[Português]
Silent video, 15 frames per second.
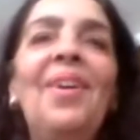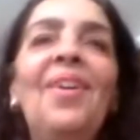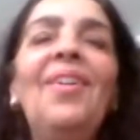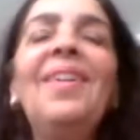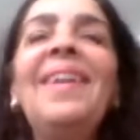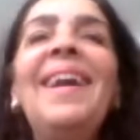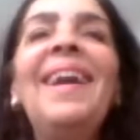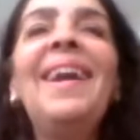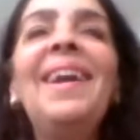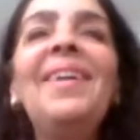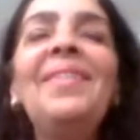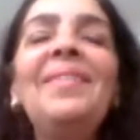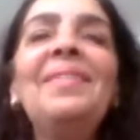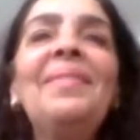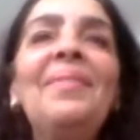
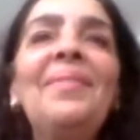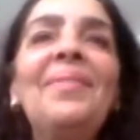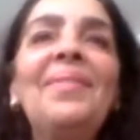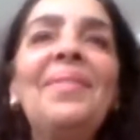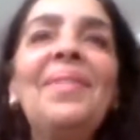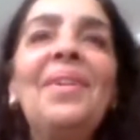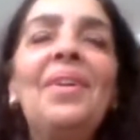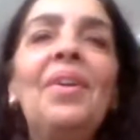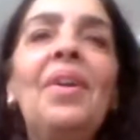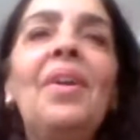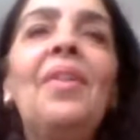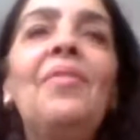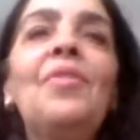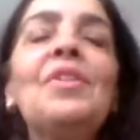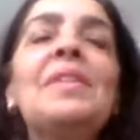Olá!
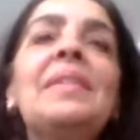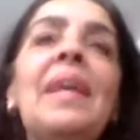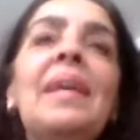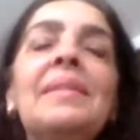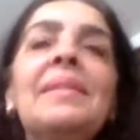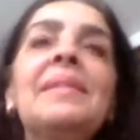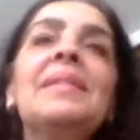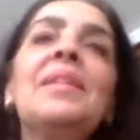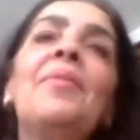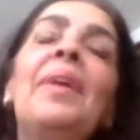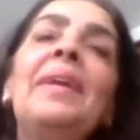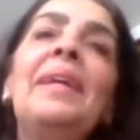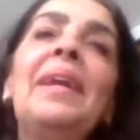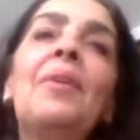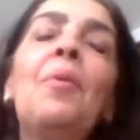Vocês que estão
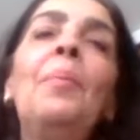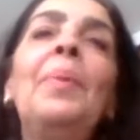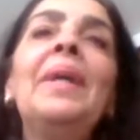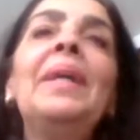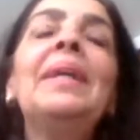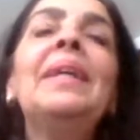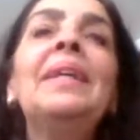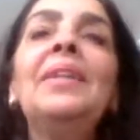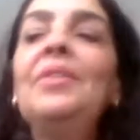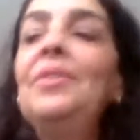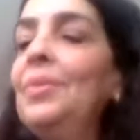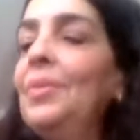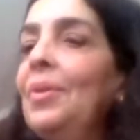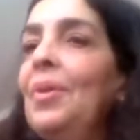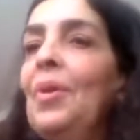aí
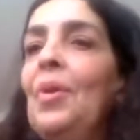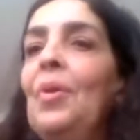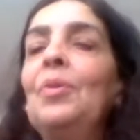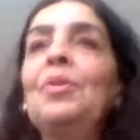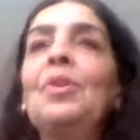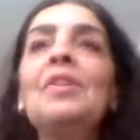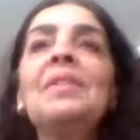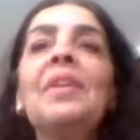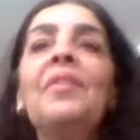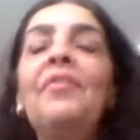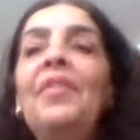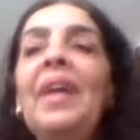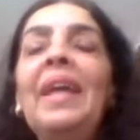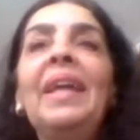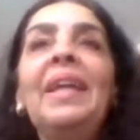acompanhando o nosso
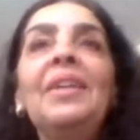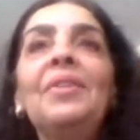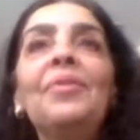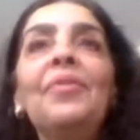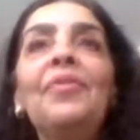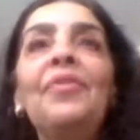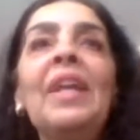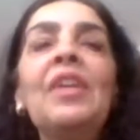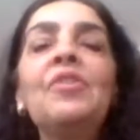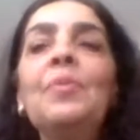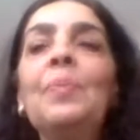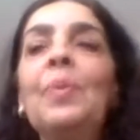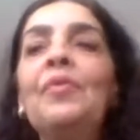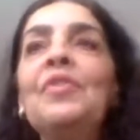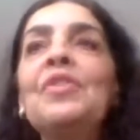evento Feira
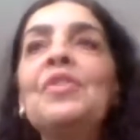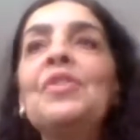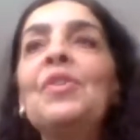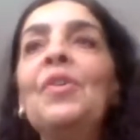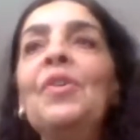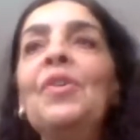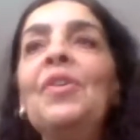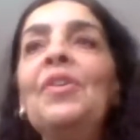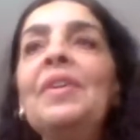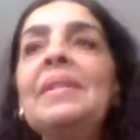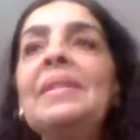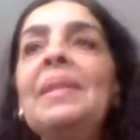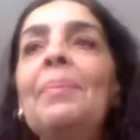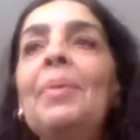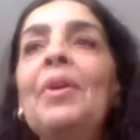de
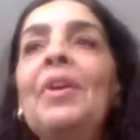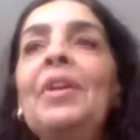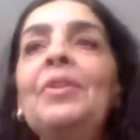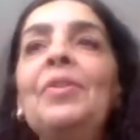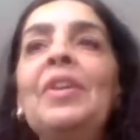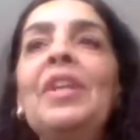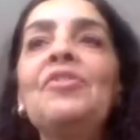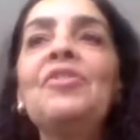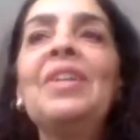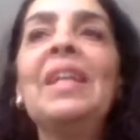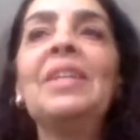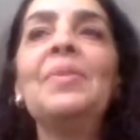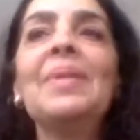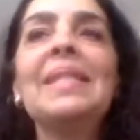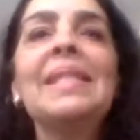Profissões da Pró-Reitoria de
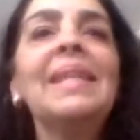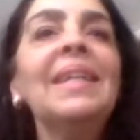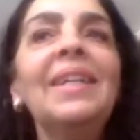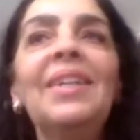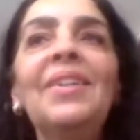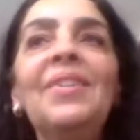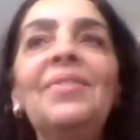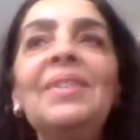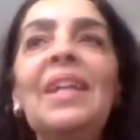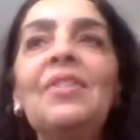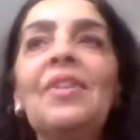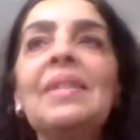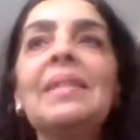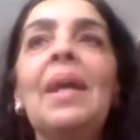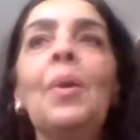Graduação da
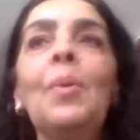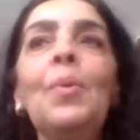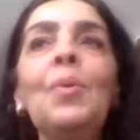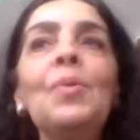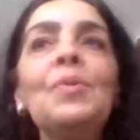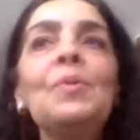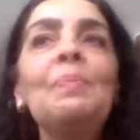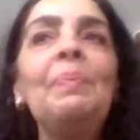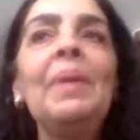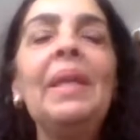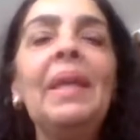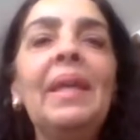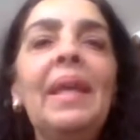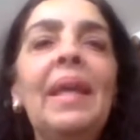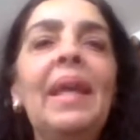nossa USP.